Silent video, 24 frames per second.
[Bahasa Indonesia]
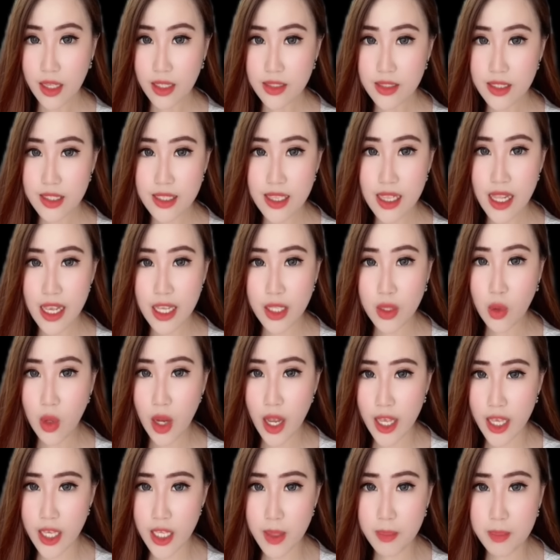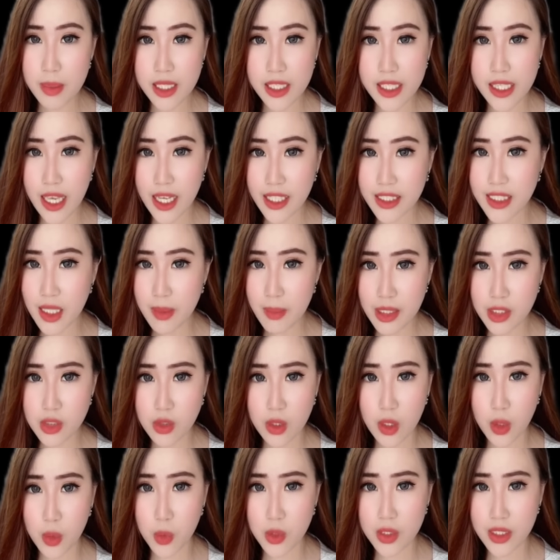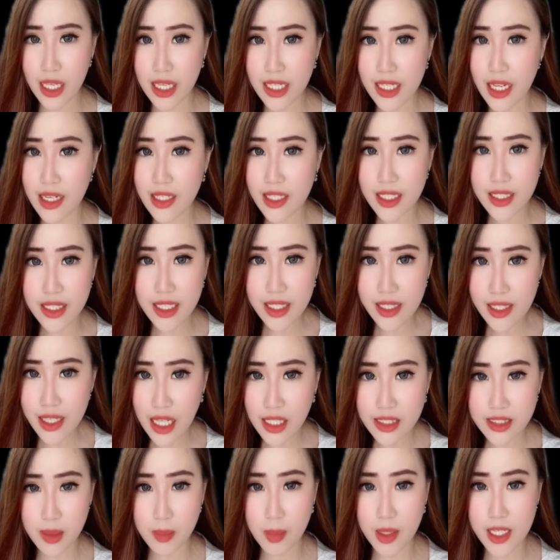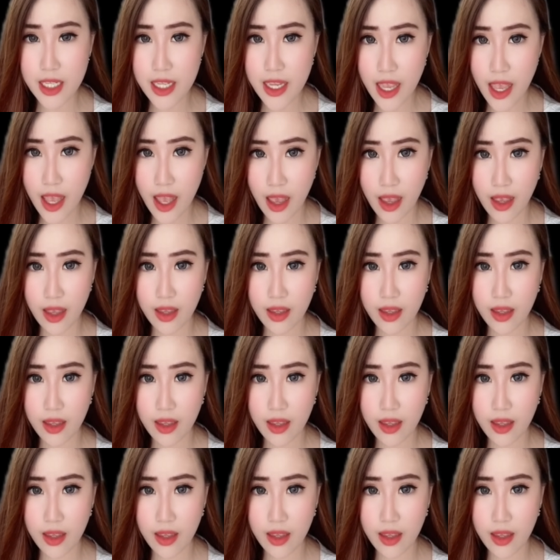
setelah itu ayahnya pergi aja masuk ke hutan dan ditinggal sama dia.